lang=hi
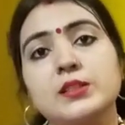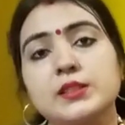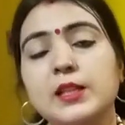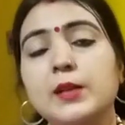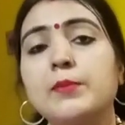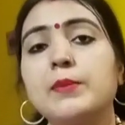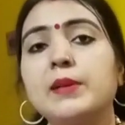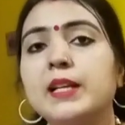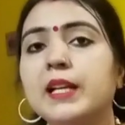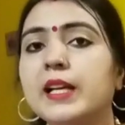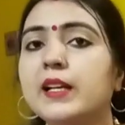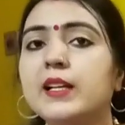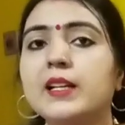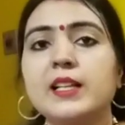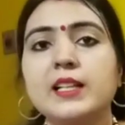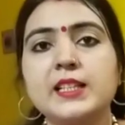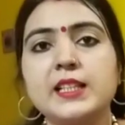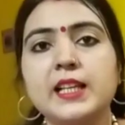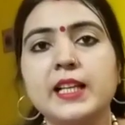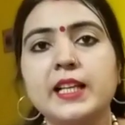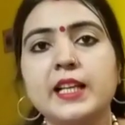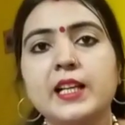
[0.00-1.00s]
सब
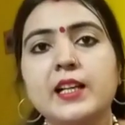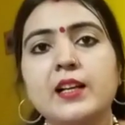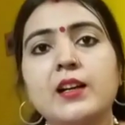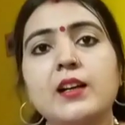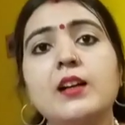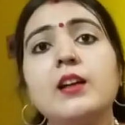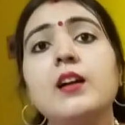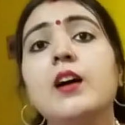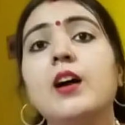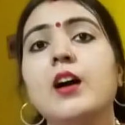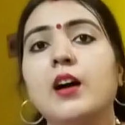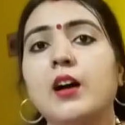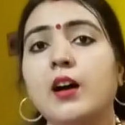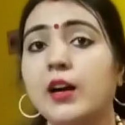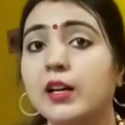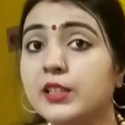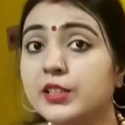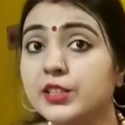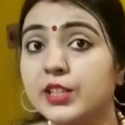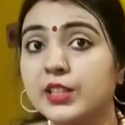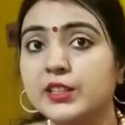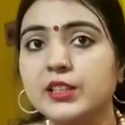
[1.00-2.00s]
लेकर जाइएगा
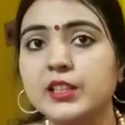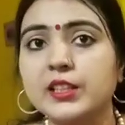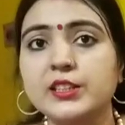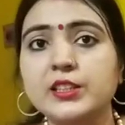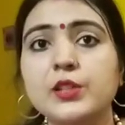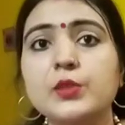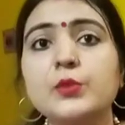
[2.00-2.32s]
अक्षत